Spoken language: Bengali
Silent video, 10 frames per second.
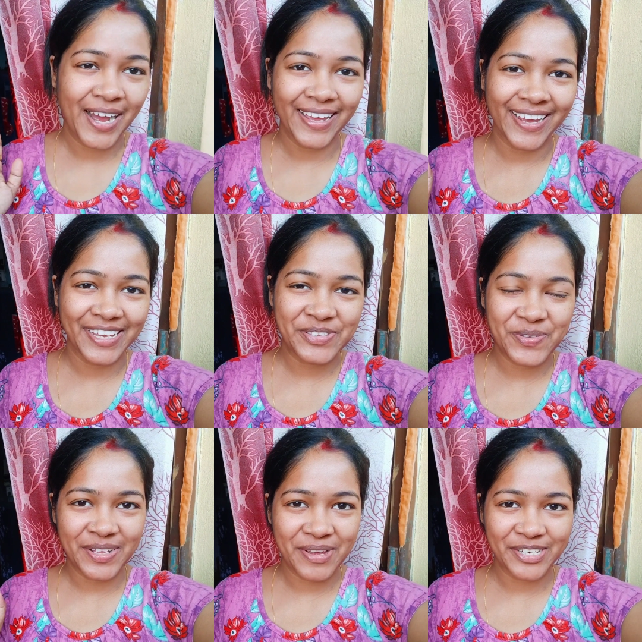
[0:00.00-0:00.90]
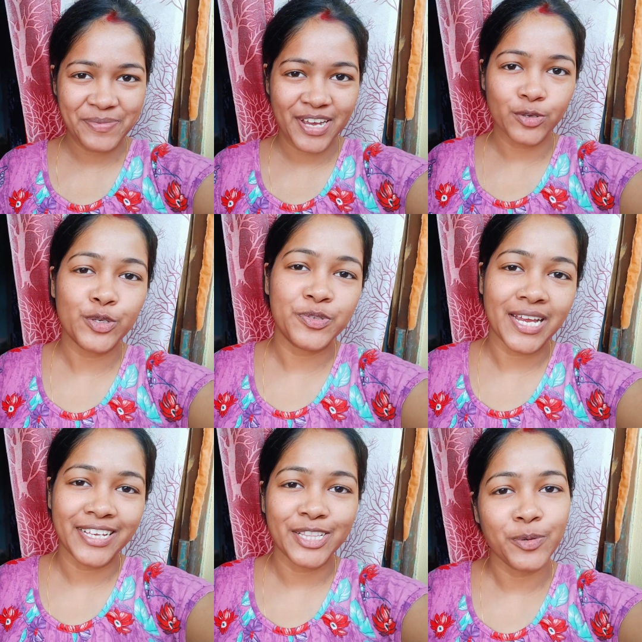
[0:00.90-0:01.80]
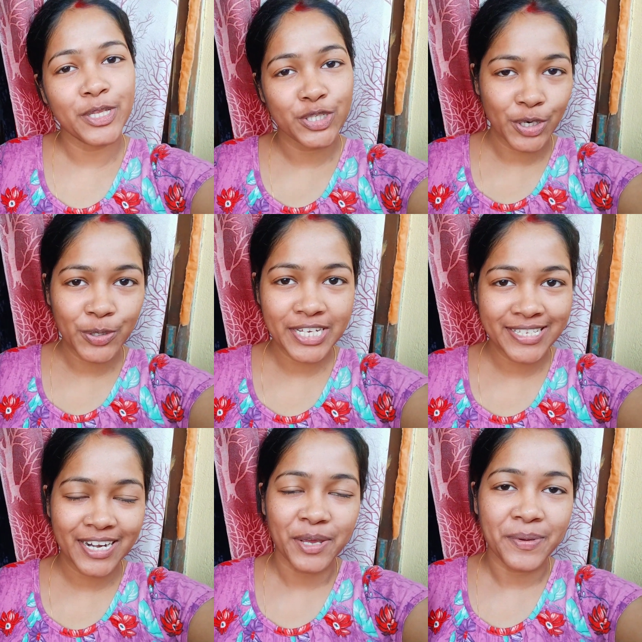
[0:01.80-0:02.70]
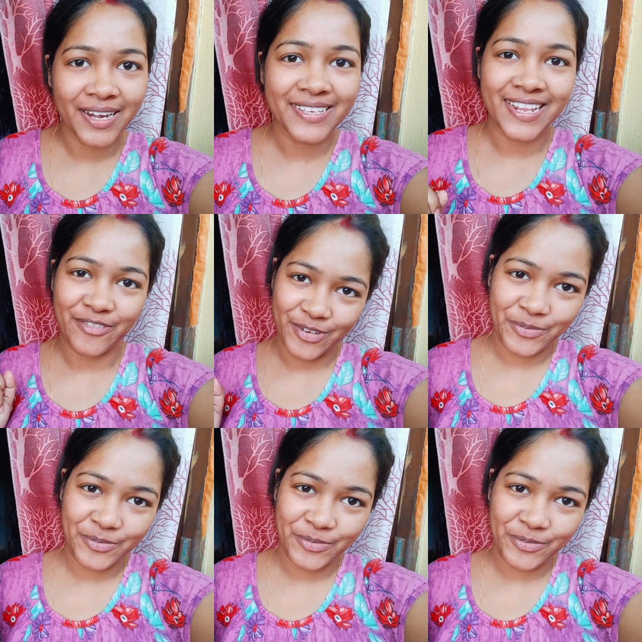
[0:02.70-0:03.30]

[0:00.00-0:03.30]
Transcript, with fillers: হাই গাইস ওয়েলকাম ব্যাক টু মাই ইউটিউব চ্যানেল তোমাদের সকলকে জানাই লাইফ লাইফে